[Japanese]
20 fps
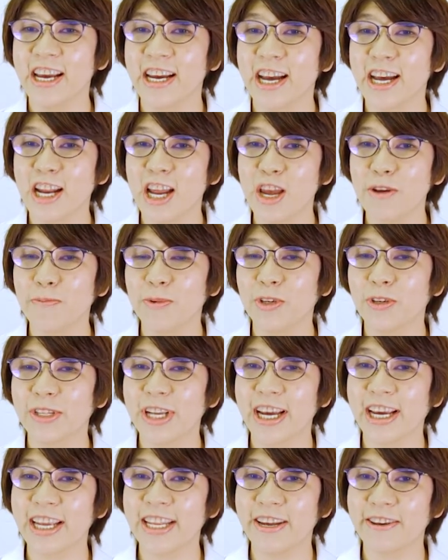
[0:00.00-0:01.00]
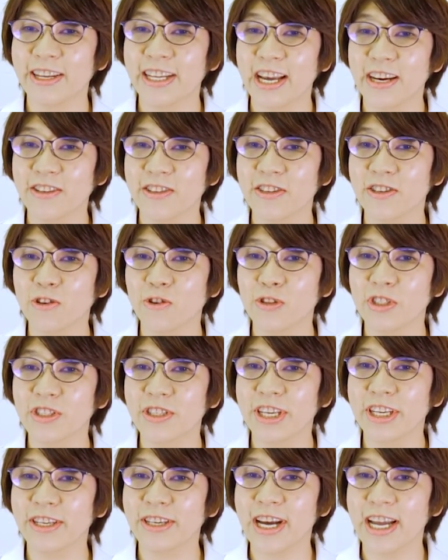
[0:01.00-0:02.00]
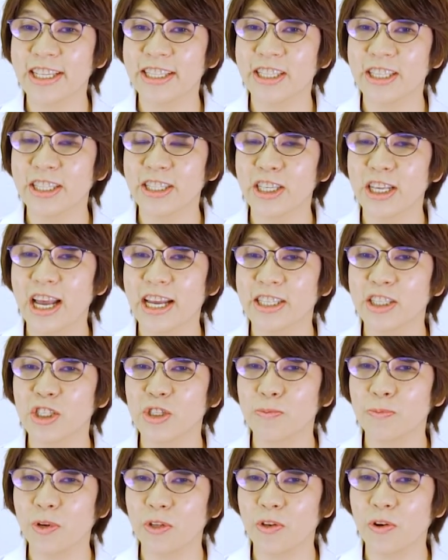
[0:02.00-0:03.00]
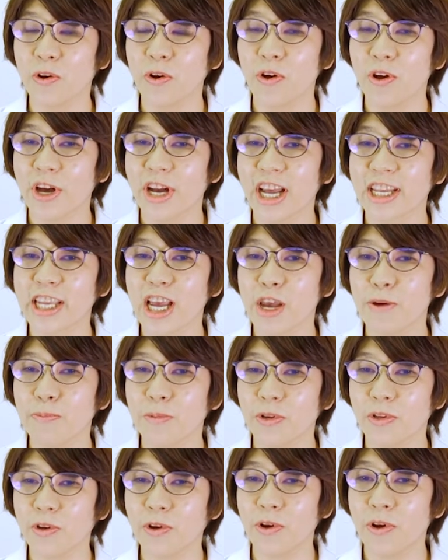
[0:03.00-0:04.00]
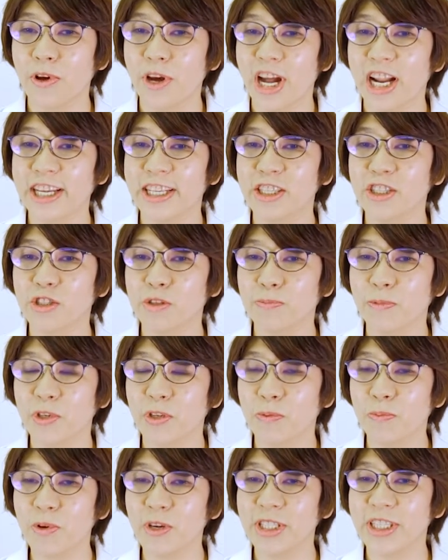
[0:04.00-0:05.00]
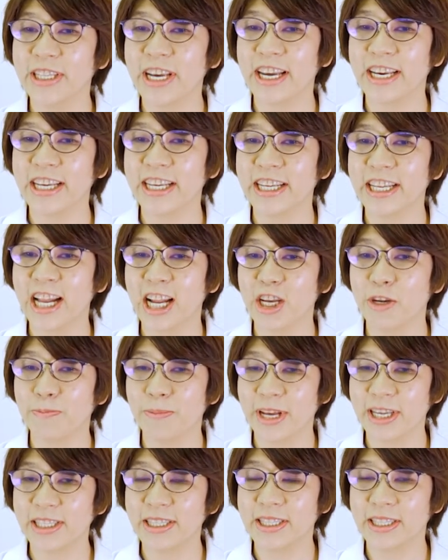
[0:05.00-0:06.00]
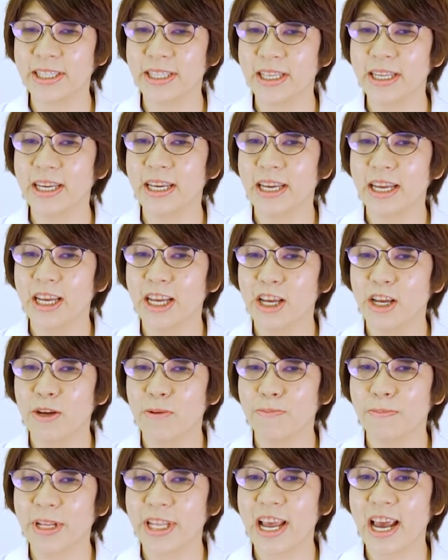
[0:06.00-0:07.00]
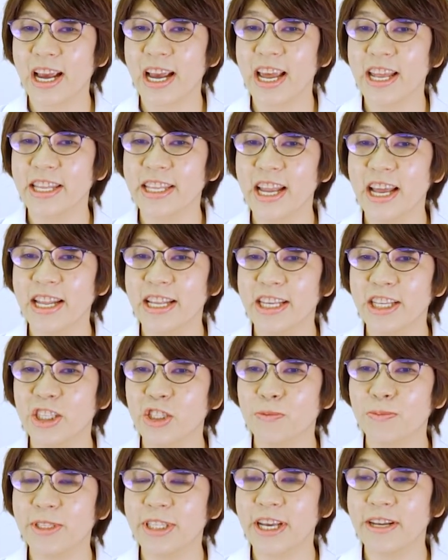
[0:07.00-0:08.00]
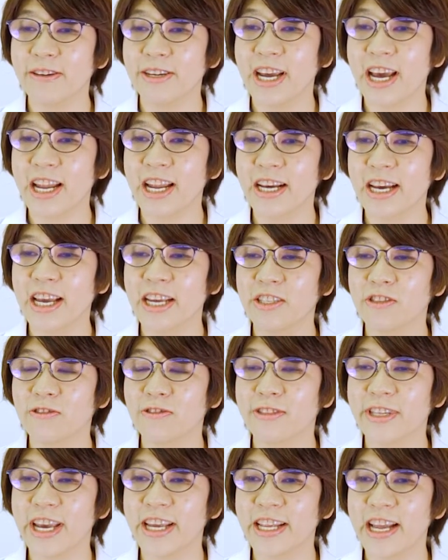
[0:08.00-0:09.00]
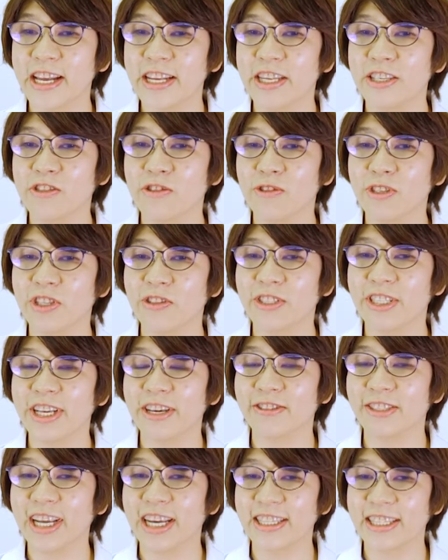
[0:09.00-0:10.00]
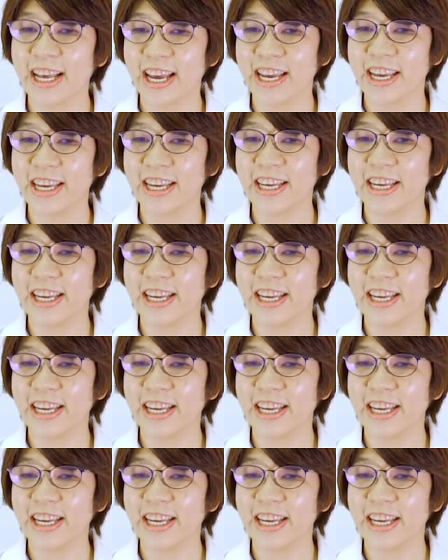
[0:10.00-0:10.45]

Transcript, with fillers: 辛いものだけではなく濃すぎる味、熱いもの、硬いもの、張り付くものも刺激になります。また簡単に潰せる柔らかい食形態に調理をしてください。